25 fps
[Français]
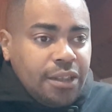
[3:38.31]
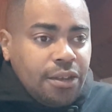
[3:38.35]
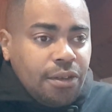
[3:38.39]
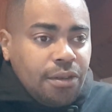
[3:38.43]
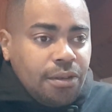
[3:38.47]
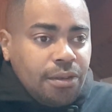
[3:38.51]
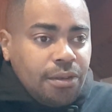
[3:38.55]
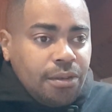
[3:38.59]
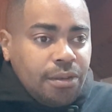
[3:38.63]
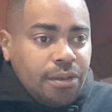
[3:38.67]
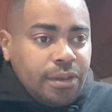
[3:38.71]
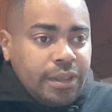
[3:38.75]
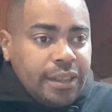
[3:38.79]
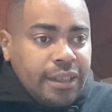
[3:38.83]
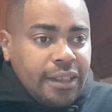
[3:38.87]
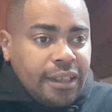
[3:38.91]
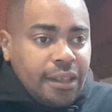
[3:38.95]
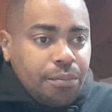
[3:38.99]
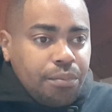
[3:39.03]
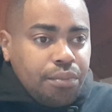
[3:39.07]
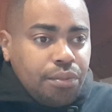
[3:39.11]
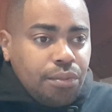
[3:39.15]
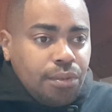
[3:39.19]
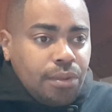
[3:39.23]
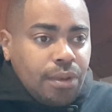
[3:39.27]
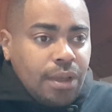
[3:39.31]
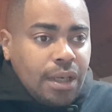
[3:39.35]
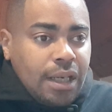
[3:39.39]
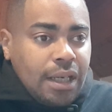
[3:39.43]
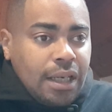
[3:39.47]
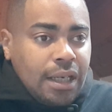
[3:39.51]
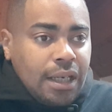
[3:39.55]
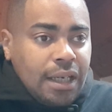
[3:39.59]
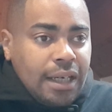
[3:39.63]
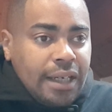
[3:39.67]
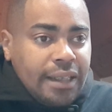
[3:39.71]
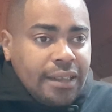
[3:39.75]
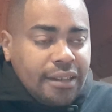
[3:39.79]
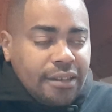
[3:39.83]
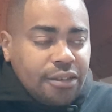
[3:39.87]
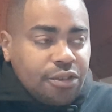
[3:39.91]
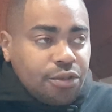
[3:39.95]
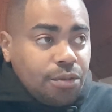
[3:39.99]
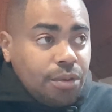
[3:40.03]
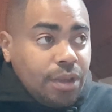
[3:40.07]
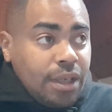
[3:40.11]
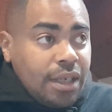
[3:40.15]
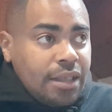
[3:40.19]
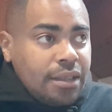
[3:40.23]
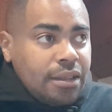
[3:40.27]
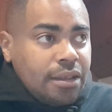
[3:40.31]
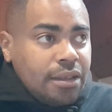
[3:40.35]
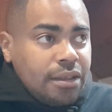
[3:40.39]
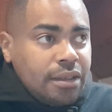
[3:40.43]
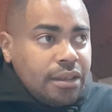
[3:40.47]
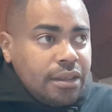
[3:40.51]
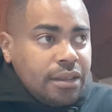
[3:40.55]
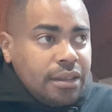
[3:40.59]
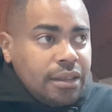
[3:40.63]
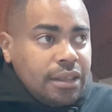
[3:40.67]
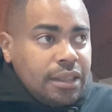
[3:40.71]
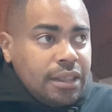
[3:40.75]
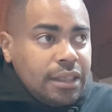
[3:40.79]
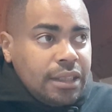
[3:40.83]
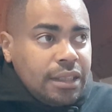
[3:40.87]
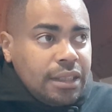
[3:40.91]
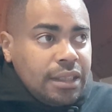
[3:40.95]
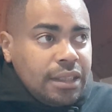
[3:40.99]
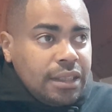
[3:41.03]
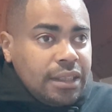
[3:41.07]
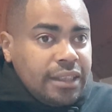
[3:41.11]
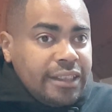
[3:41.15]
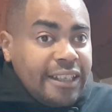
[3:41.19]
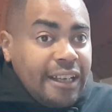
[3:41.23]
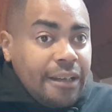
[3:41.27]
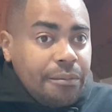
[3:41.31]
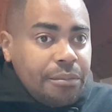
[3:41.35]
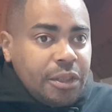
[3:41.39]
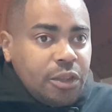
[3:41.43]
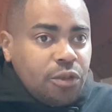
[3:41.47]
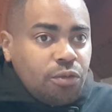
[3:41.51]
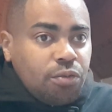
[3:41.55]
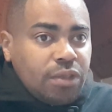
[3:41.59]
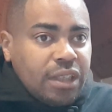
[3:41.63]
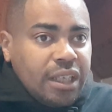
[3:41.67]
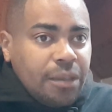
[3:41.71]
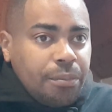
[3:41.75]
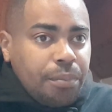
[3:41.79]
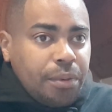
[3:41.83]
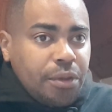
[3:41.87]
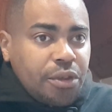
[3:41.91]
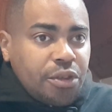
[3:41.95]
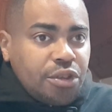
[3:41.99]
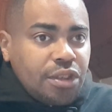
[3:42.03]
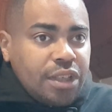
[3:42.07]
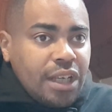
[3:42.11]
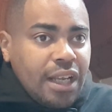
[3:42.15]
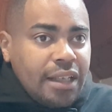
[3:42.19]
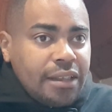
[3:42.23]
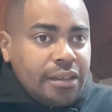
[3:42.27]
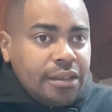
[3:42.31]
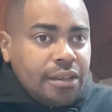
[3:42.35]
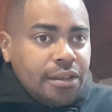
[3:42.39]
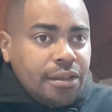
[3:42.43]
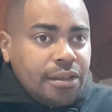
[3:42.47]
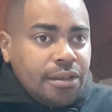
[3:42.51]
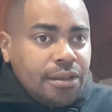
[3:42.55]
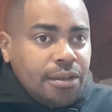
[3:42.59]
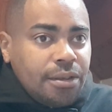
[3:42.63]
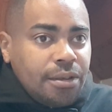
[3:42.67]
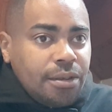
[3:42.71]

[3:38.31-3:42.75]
quand il répond à Alain Soral, il, a mis toutes les punchlines